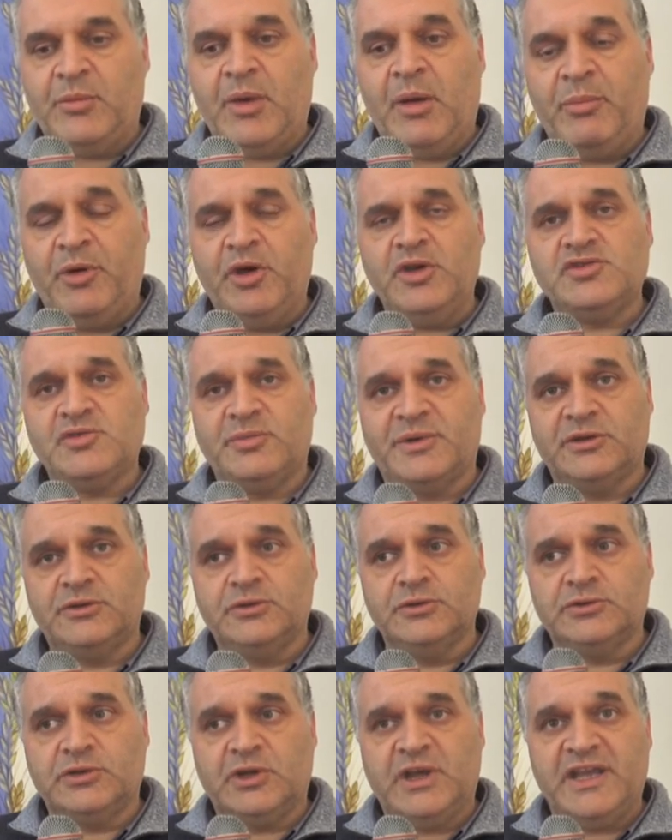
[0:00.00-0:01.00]
ma poi
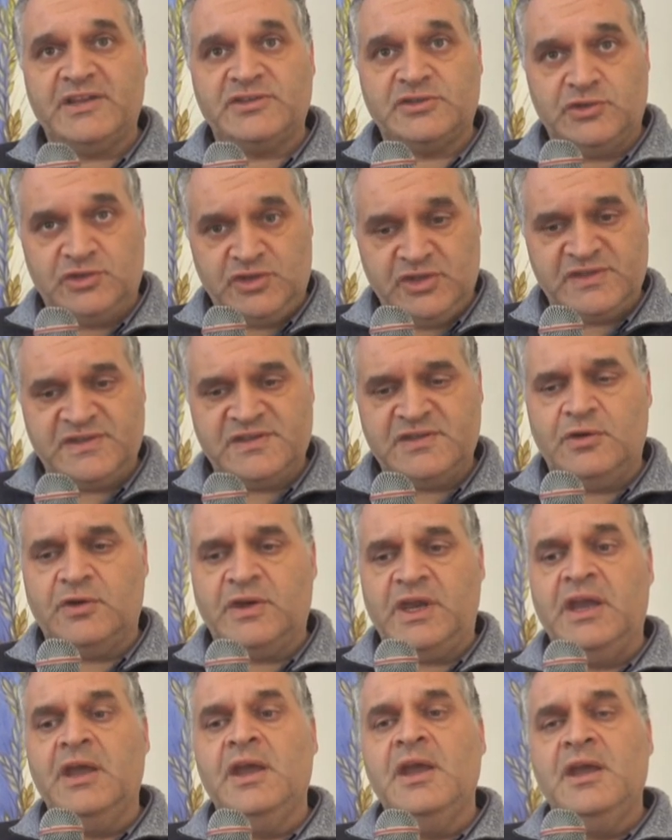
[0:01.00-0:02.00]
soprattutto le
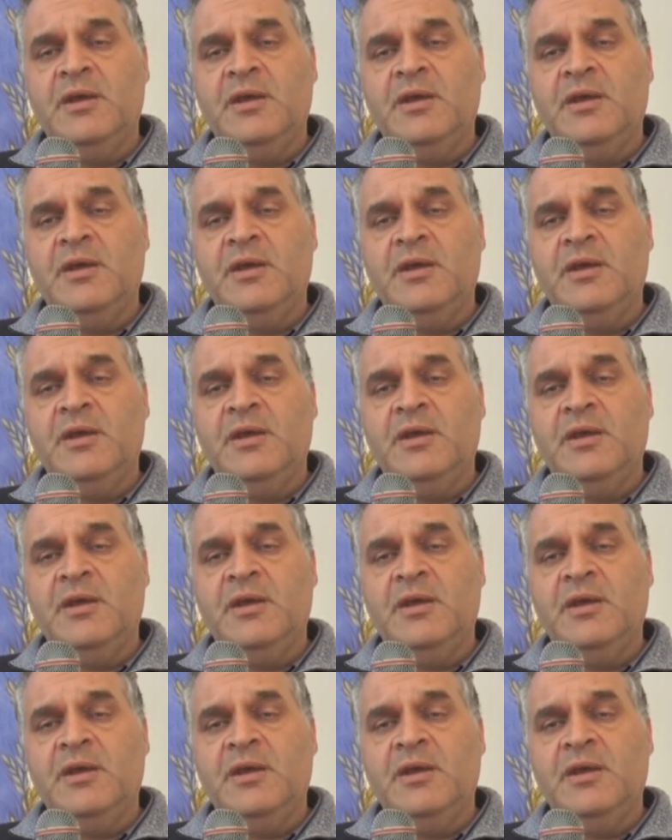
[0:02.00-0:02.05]
associazioni